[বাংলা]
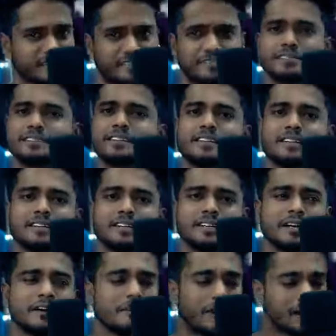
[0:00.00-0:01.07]
ইয়েস
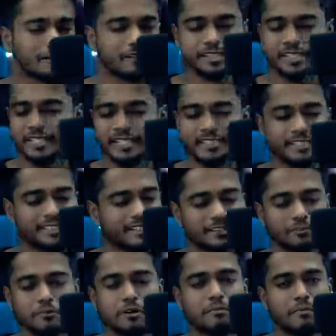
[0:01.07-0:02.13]
ভালোবাসা কি
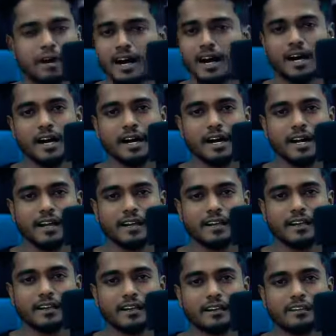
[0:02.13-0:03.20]
যেটা তোমার মা
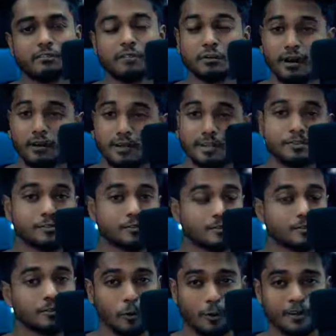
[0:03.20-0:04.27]
তোমার বাবার
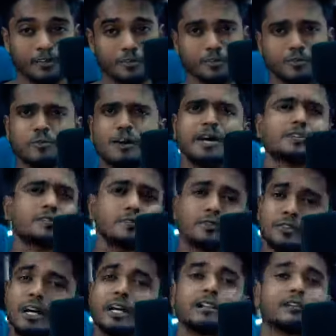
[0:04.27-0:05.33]
জন্য তোমার জন্য
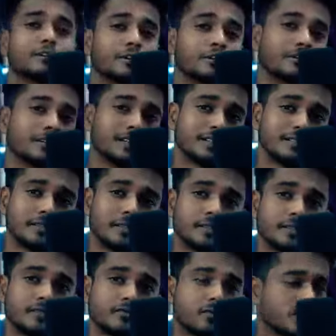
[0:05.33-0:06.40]
আজীবন কাল ধরে করে
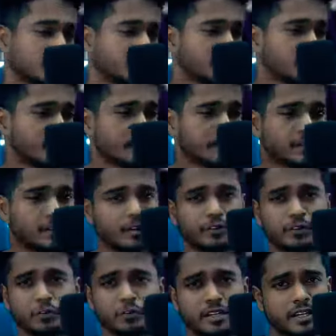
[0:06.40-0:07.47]
আসছে যেই মহিলাটা
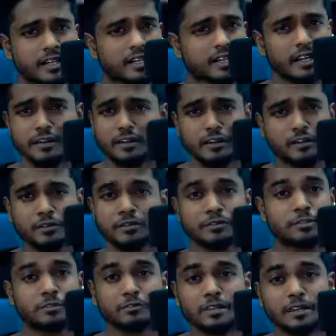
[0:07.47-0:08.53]
হয়তো বিয়ের আগে
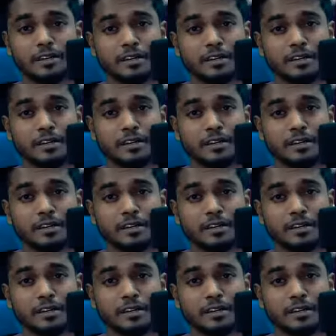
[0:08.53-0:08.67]
রান্নাঘরেও যেত